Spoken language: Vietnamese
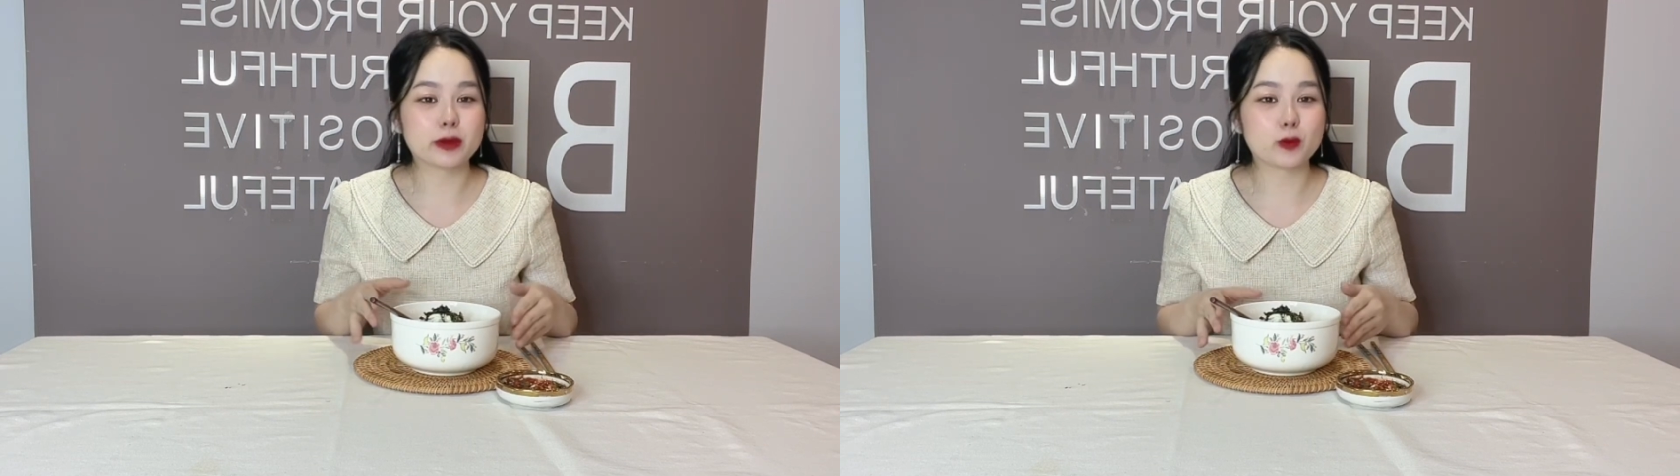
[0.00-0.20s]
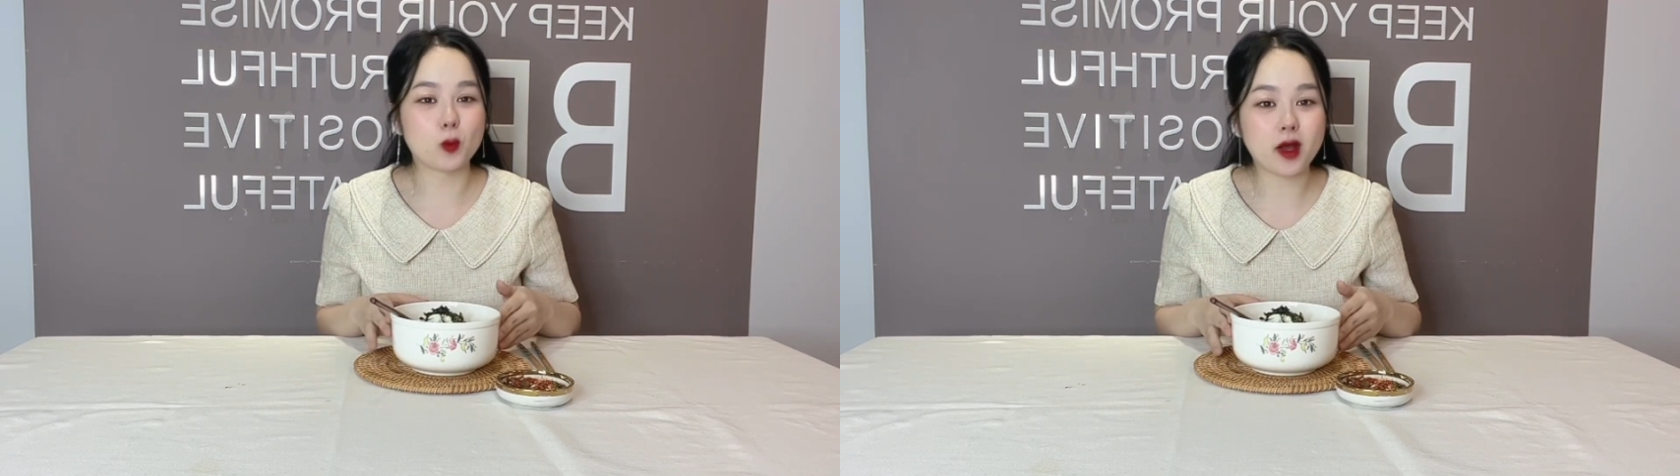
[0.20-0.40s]
của
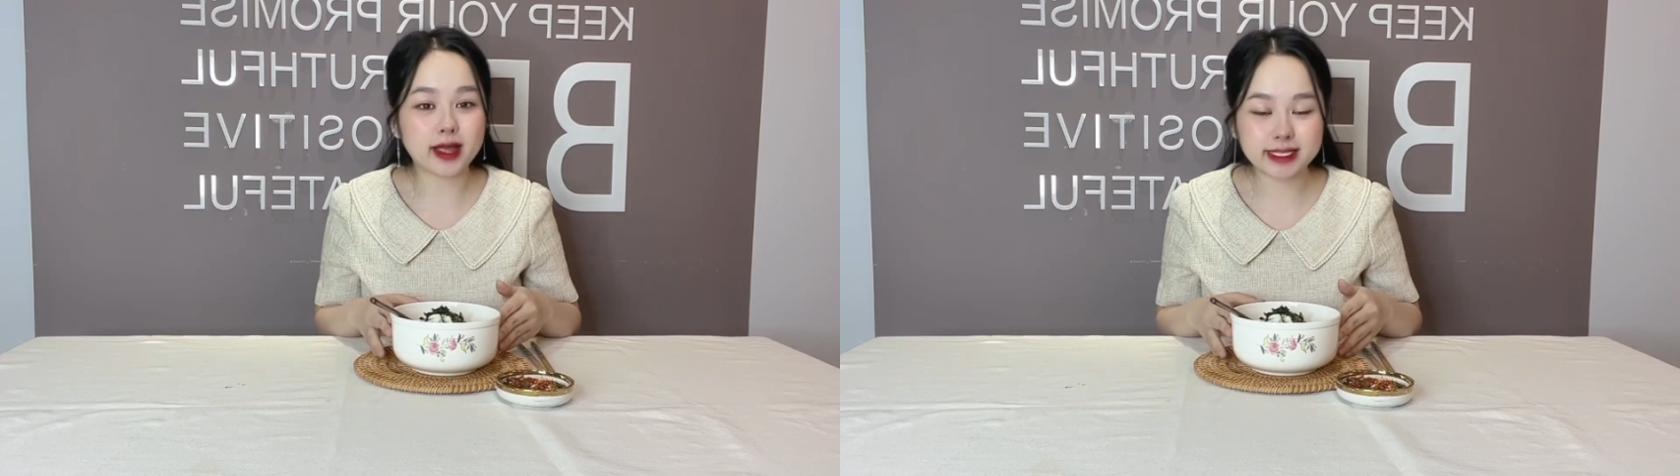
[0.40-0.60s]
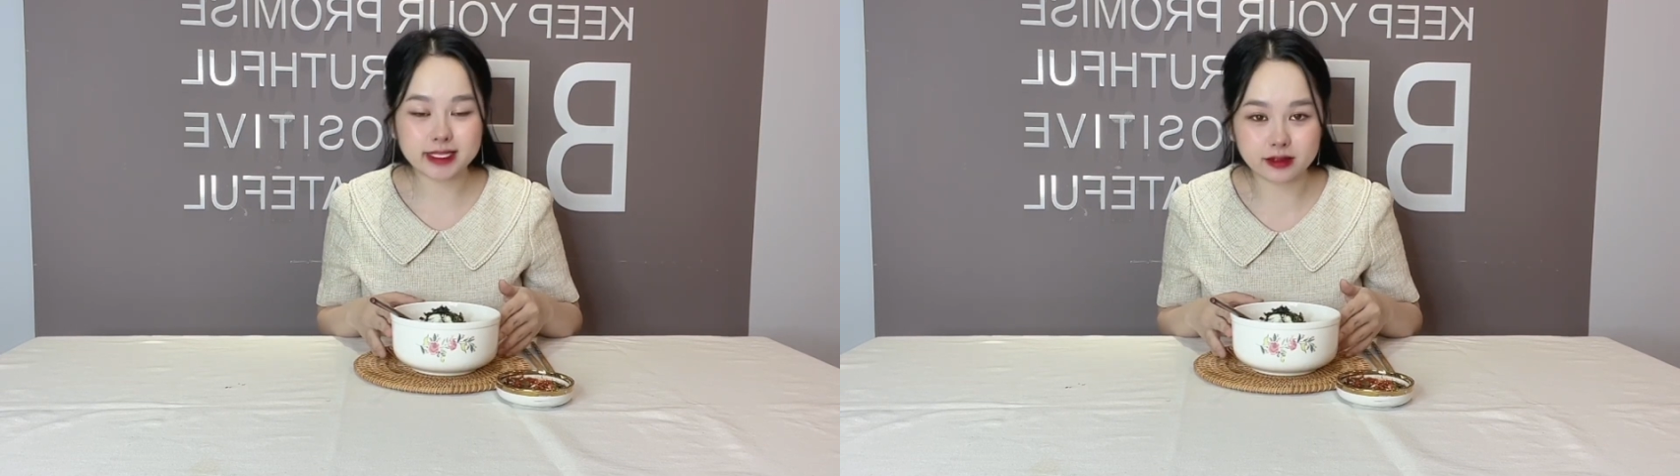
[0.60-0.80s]
món ăn
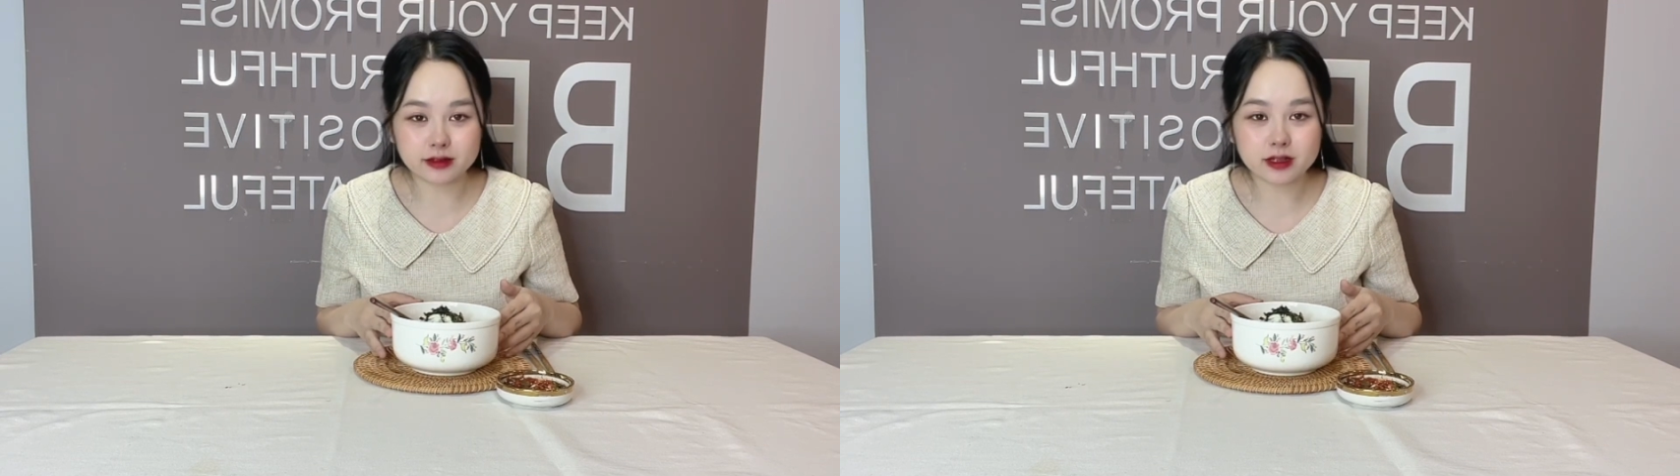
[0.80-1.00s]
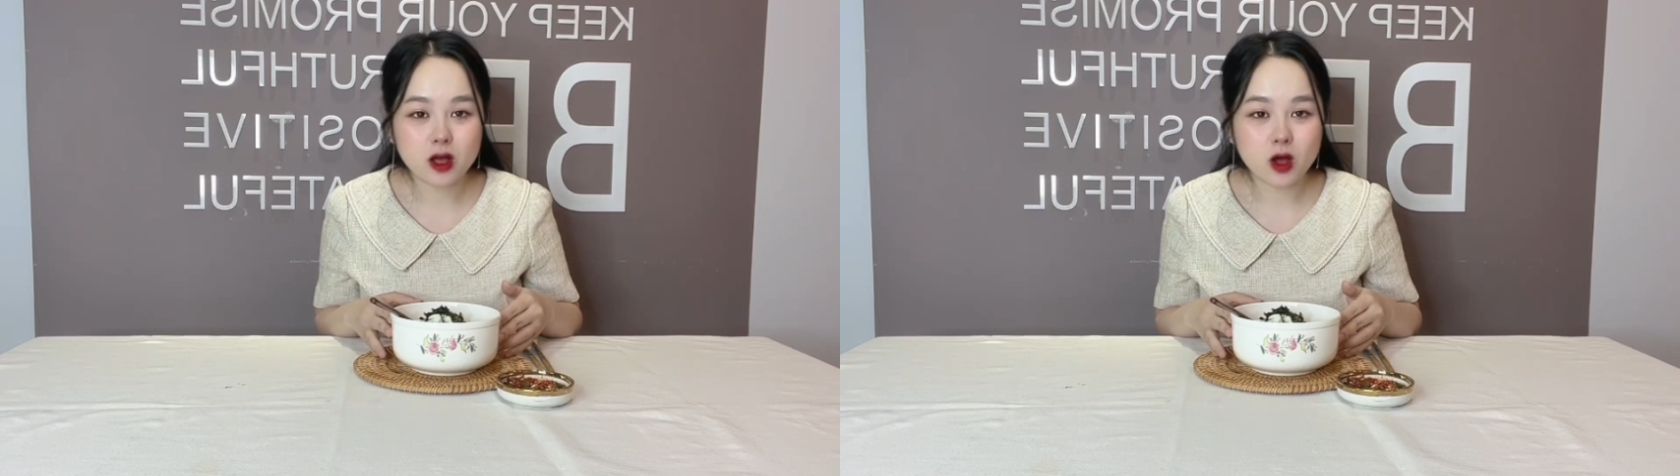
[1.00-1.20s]
thử
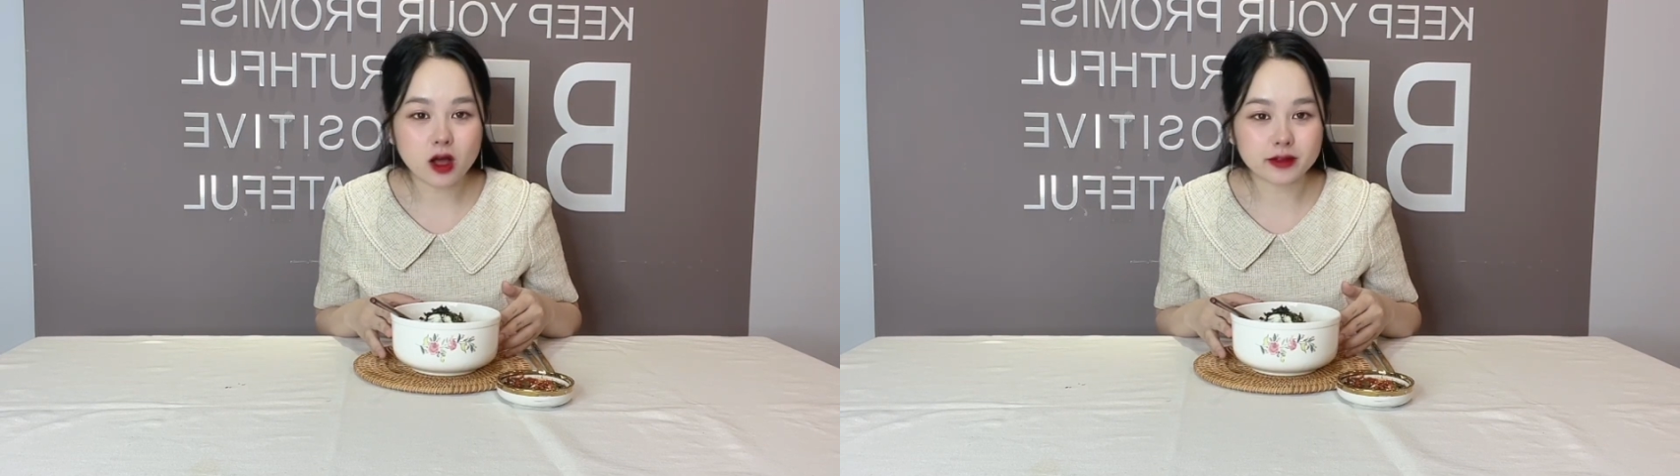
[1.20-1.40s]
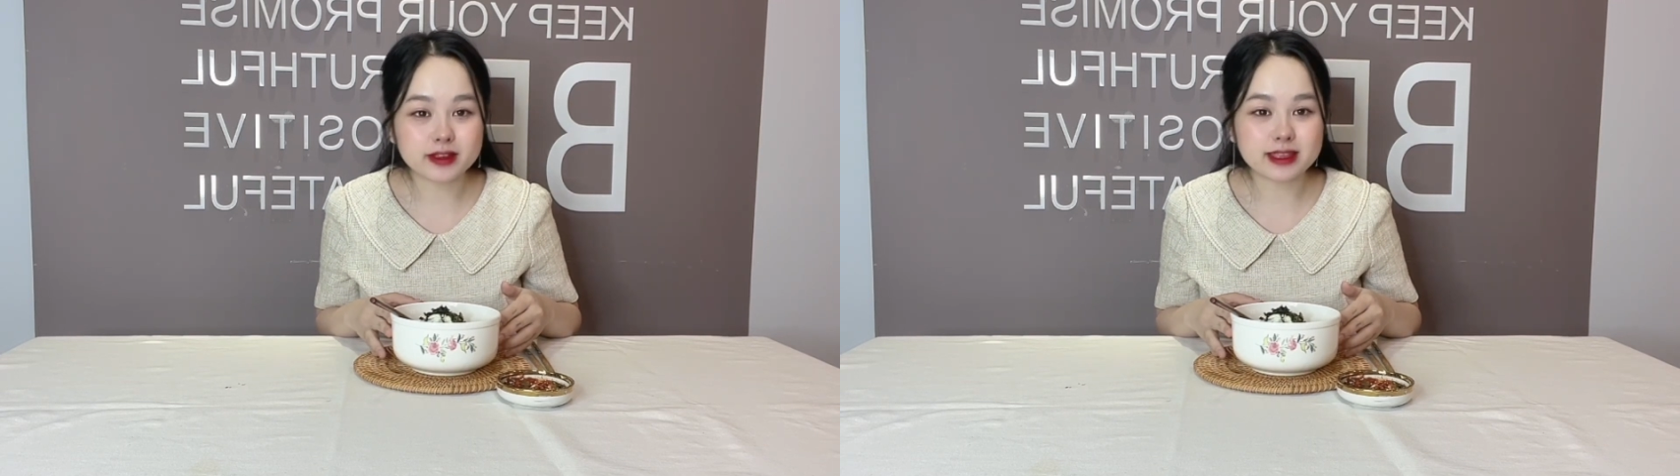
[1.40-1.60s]
ờ,
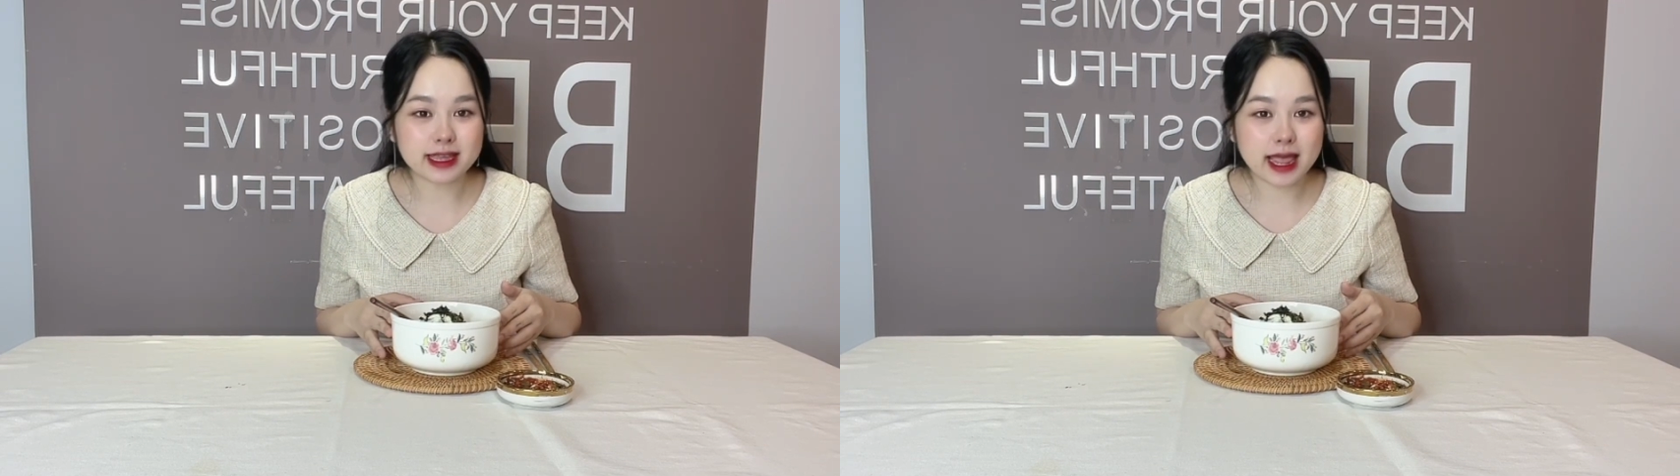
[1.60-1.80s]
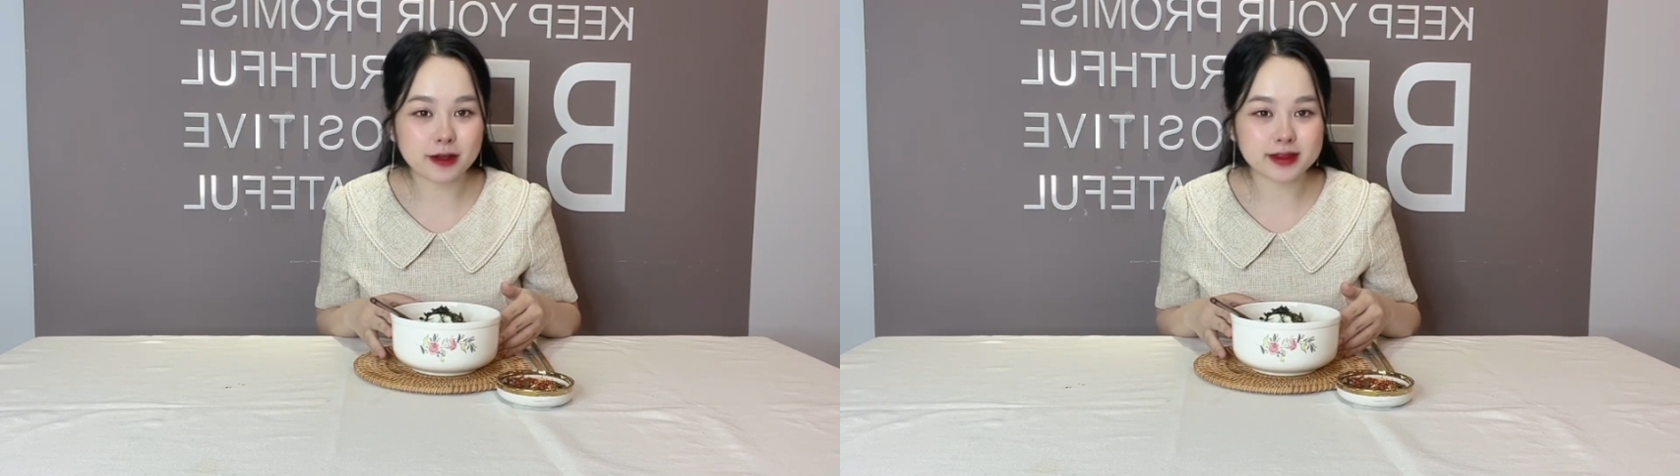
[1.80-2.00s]
như thế
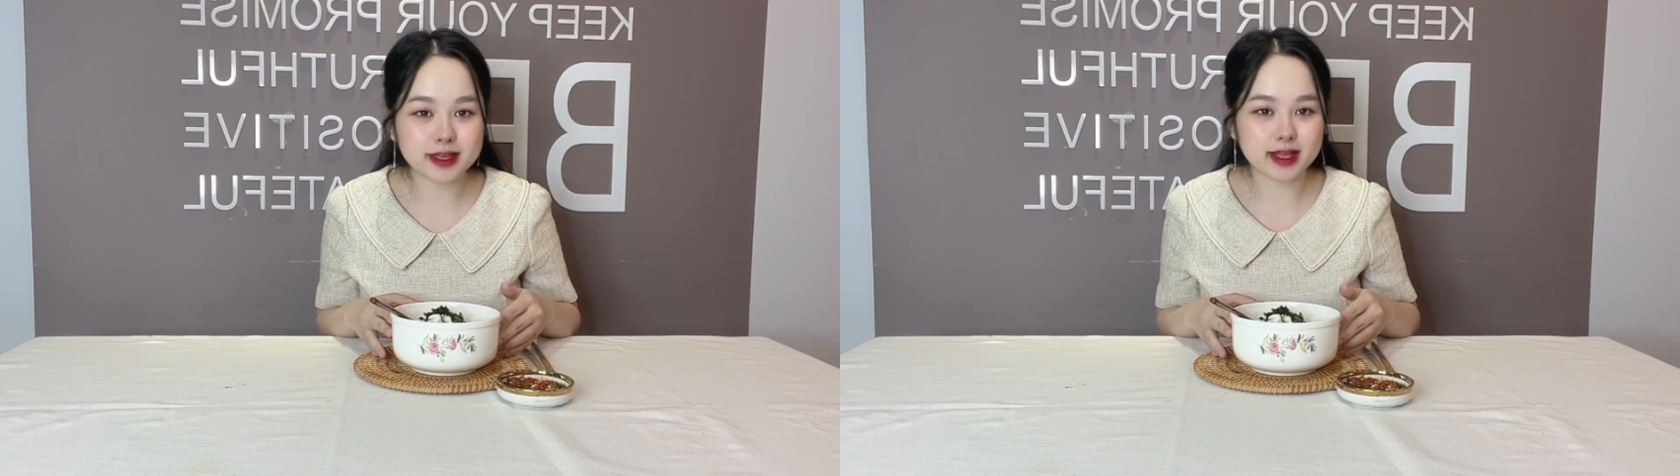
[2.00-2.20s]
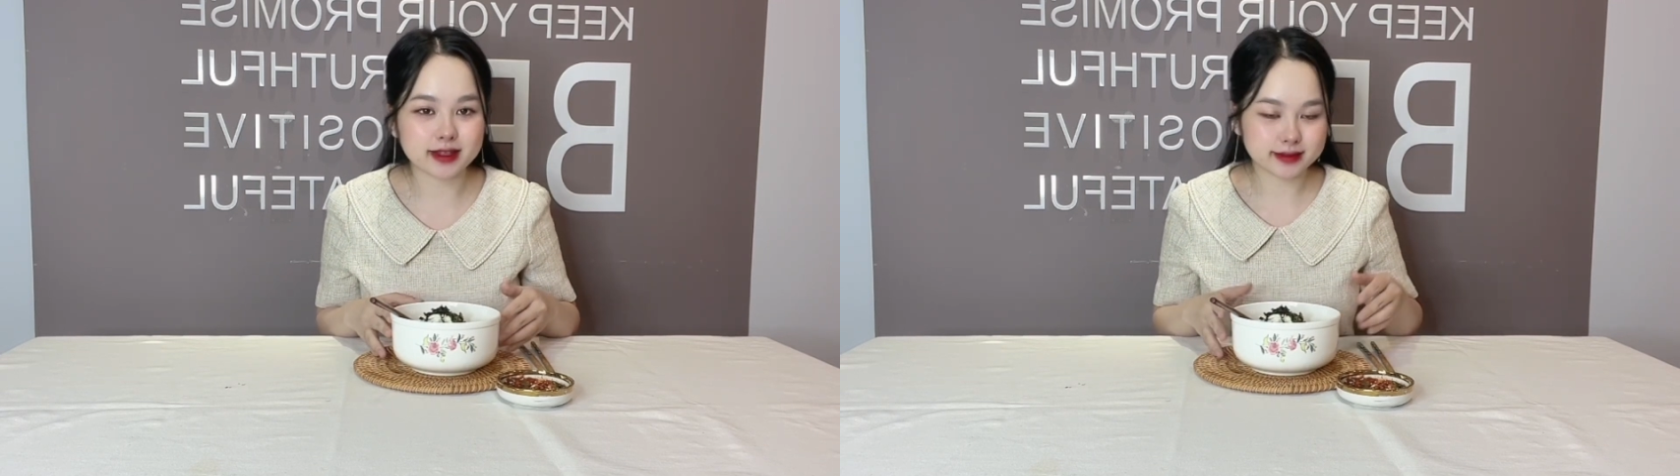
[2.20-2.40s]
nào nha